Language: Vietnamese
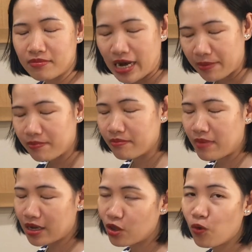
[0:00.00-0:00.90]
đặt
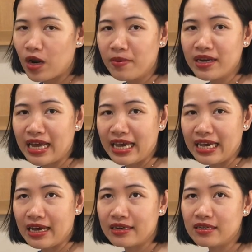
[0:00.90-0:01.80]
mặc dù là bên
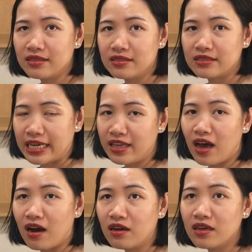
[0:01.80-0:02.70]
này ờ, trẻ
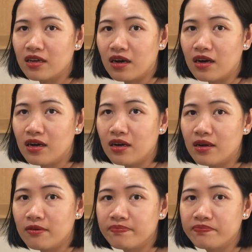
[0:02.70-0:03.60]
nhỏ thì có
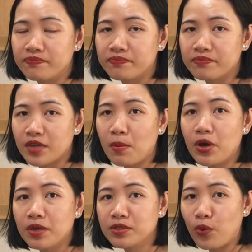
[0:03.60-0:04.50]
có
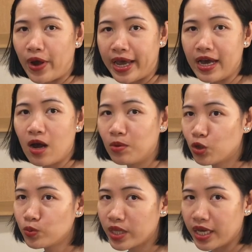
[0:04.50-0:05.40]
bảo hiểm sức khỏe không có
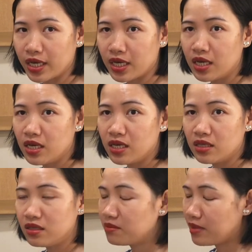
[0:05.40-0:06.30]
tốn tiền
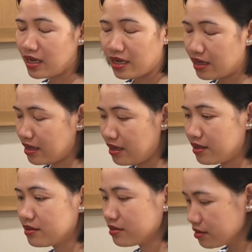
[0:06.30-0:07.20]
nhưng
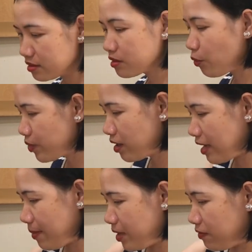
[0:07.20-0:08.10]
mà tốt nhất
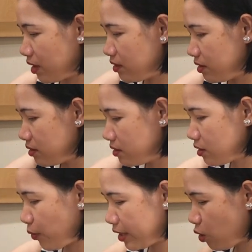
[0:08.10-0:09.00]
là mình vẫn giữ
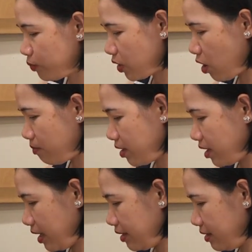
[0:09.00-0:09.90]
sức khỏe tốt cho con mình
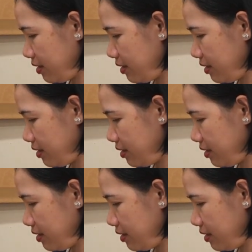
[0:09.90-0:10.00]
ha